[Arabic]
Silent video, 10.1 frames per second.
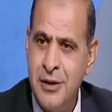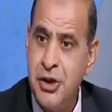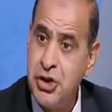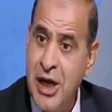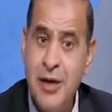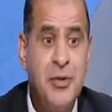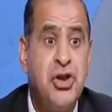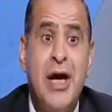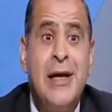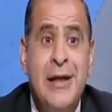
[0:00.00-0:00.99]
اشتغل
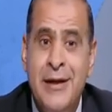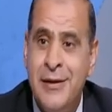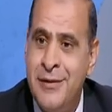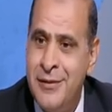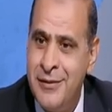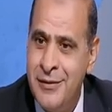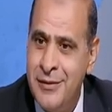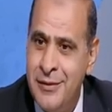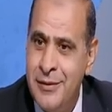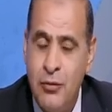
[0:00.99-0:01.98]
بيشتغل ليه؟
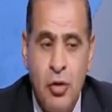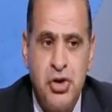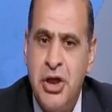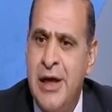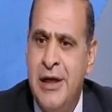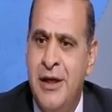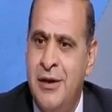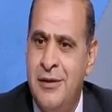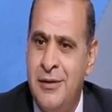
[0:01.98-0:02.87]
هو بيشتغل ليه؟